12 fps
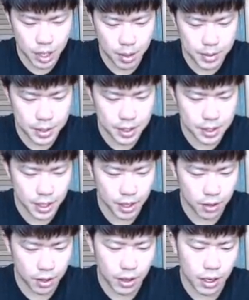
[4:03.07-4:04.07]
レイミスですね、
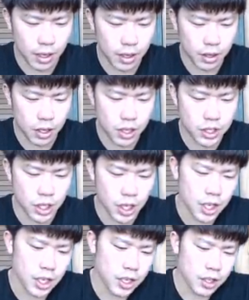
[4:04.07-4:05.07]
これは。よいしょ。
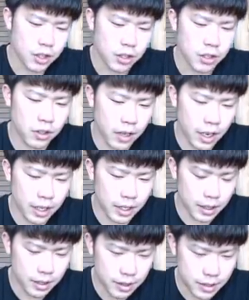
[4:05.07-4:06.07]
これは
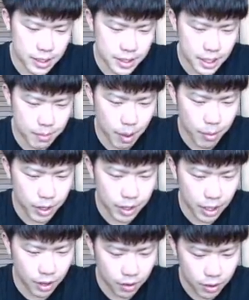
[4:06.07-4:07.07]
さすがに守れ
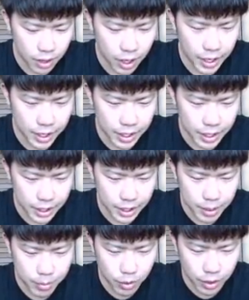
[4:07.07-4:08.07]
んだろ。あ、いい
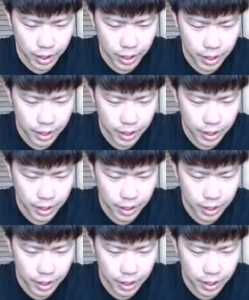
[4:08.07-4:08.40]
いい防衛。